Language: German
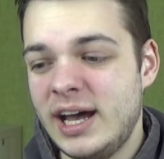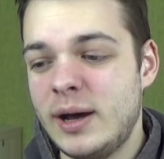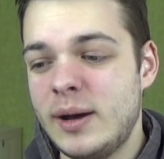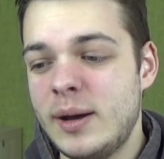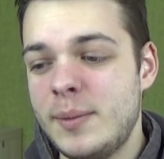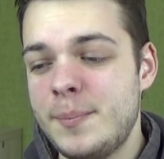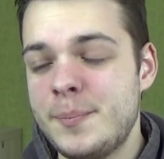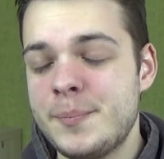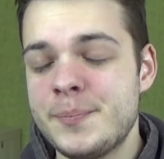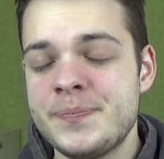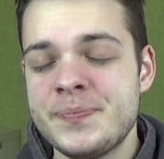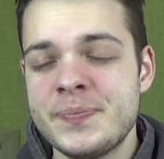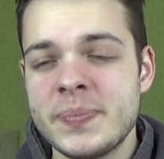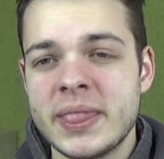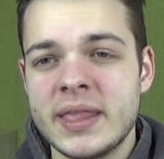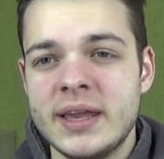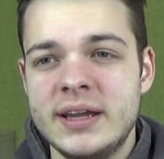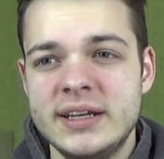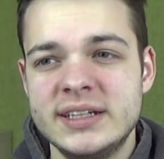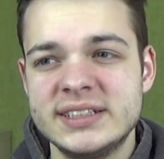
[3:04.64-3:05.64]
Ähm,
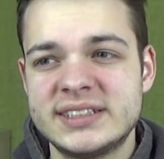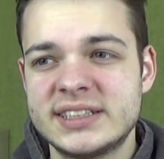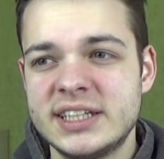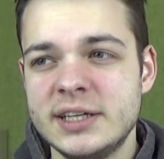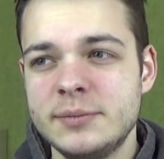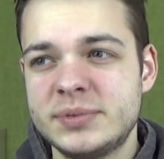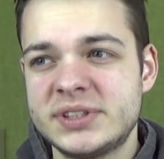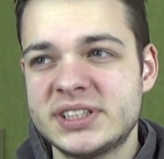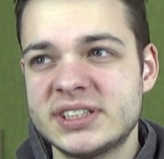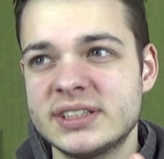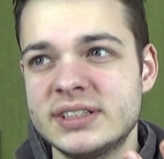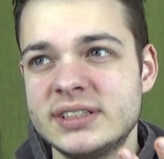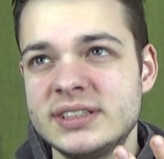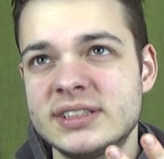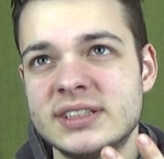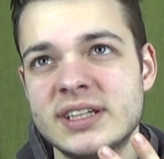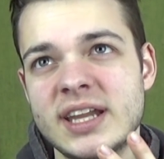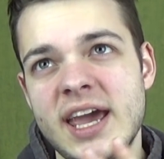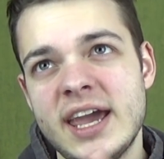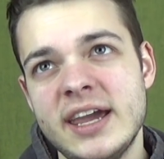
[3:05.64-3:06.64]
es gibt
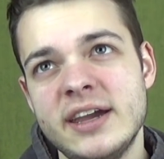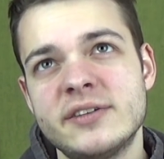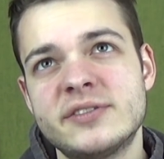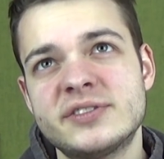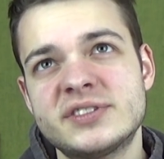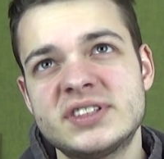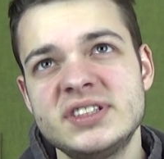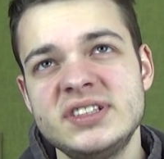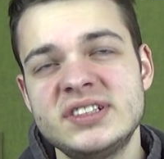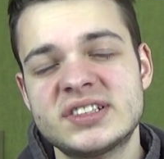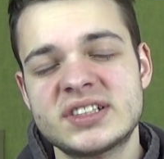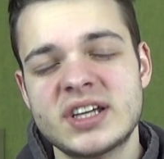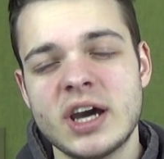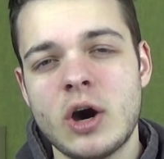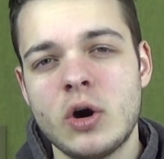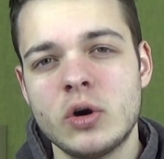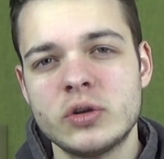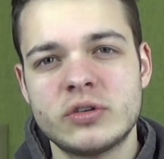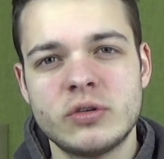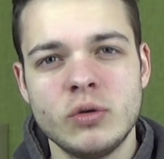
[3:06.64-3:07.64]
einen
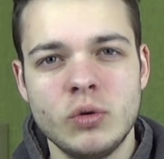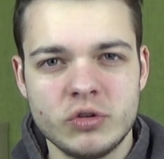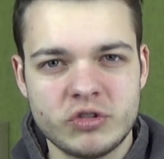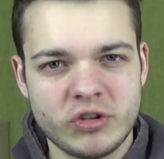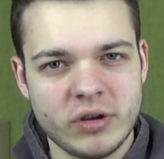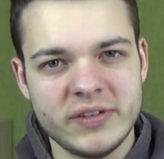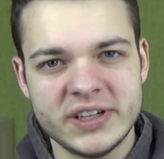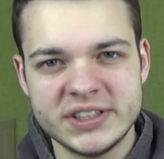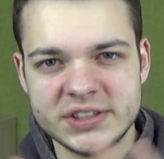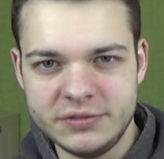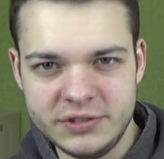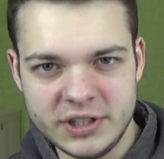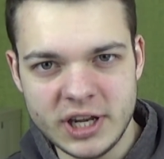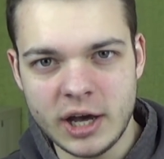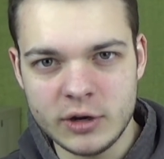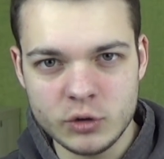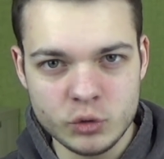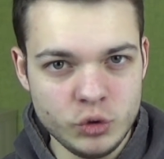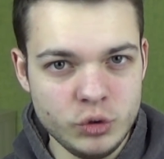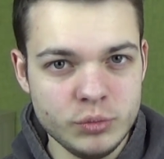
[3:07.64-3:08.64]
AFC-Scout, logischerweise wieder
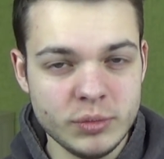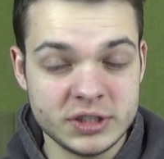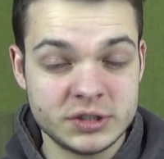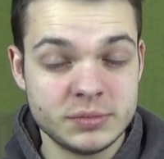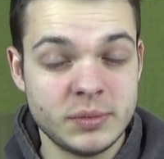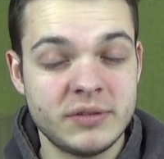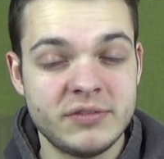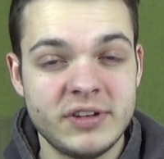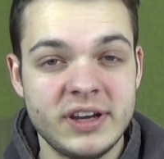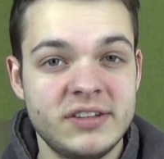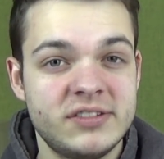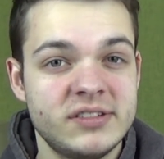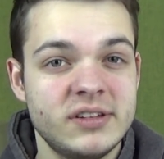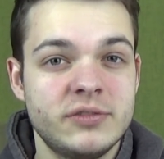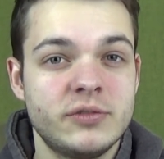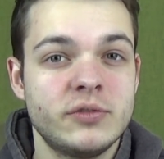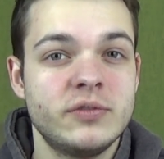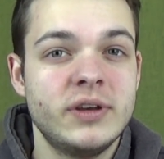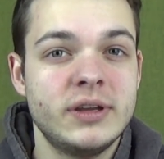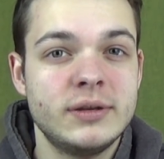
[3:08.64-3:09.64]
anonym, also man weiß
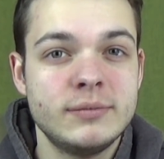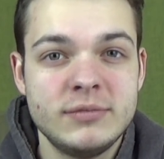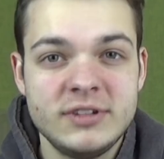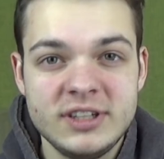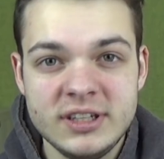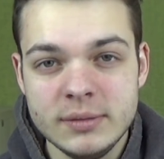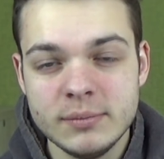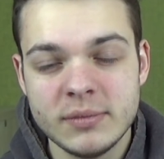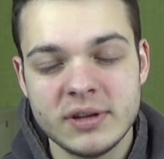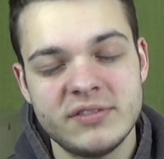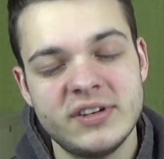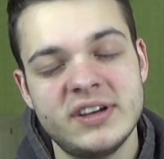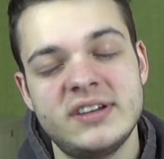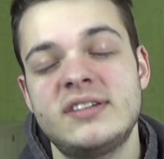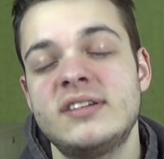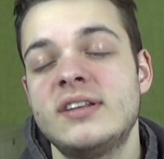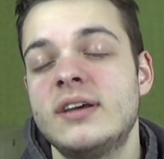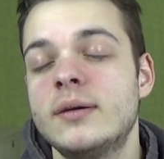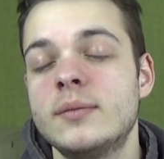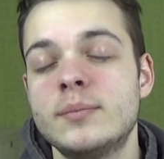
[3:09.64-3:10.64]
nicht von welchem Team, man
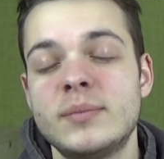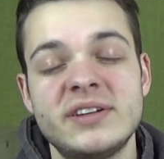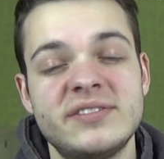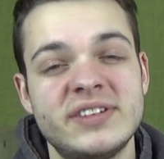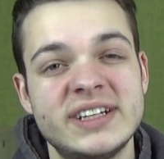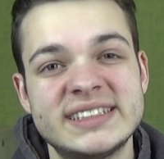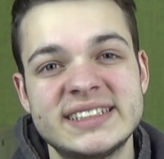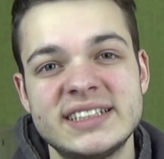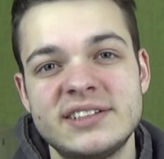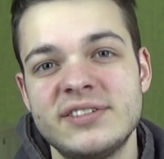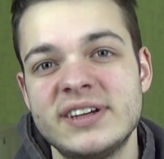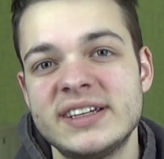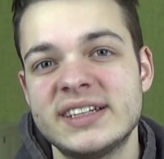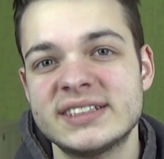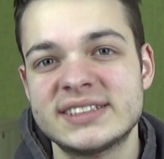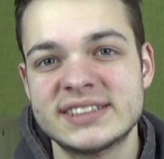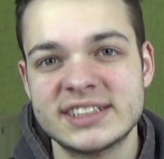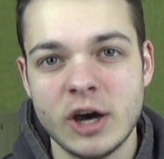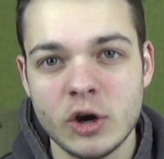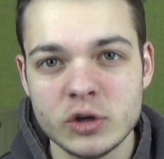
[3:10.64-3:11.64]
weiß, äh, man weiß nicht,
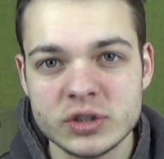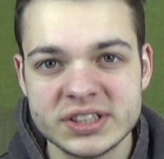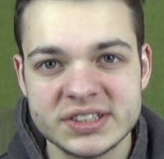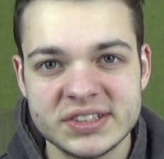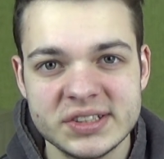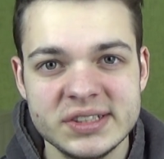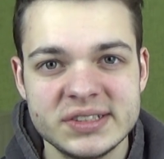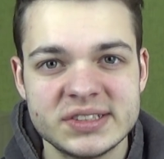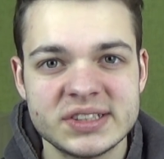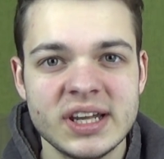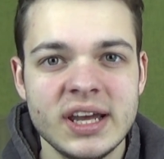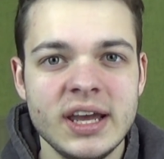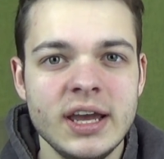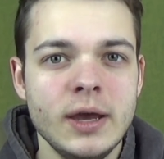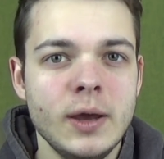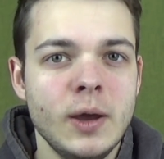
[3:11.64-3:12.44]
welcher Scout es ist.